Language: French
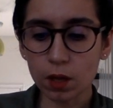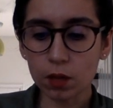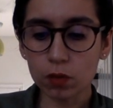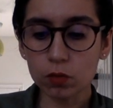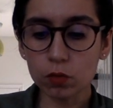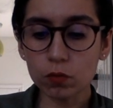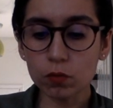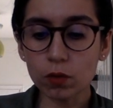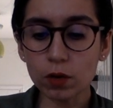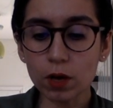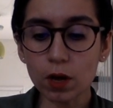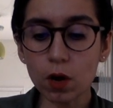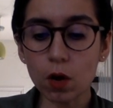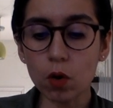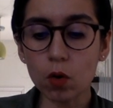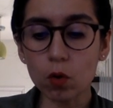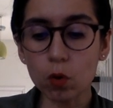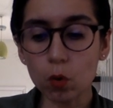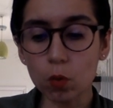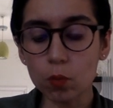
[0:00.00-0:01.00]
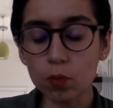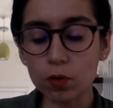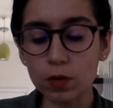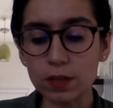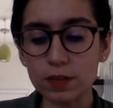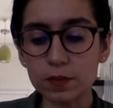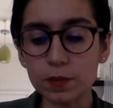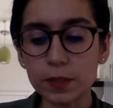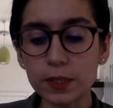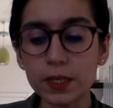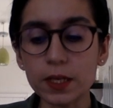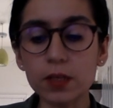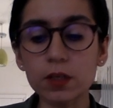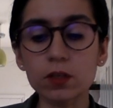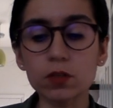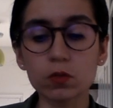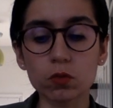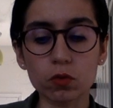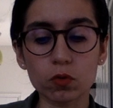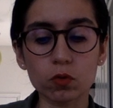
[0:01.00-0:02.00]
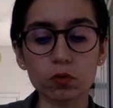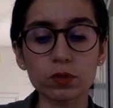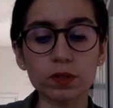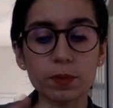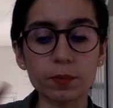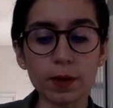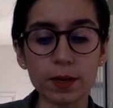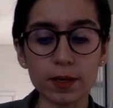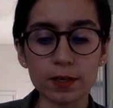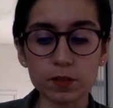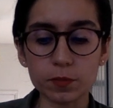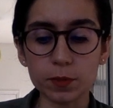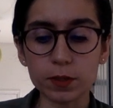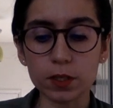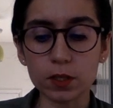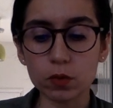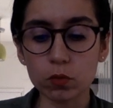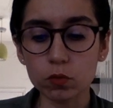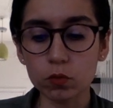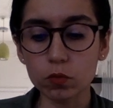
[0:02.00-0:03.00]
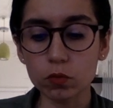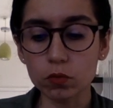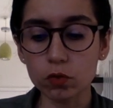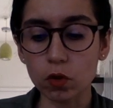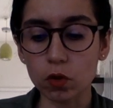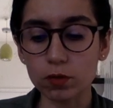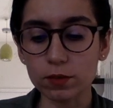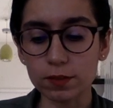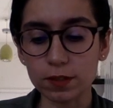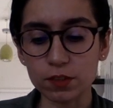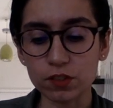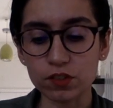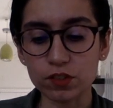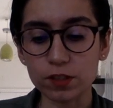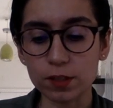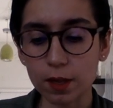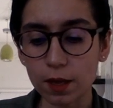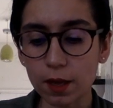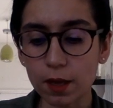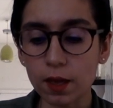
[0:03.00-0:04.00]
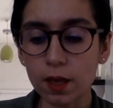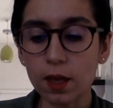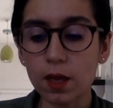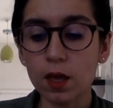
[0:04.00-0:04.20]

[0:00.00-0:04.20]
Donc voilà, en gros pour la semaine. donc on démarre la semaine avec une lune en Sagittaire.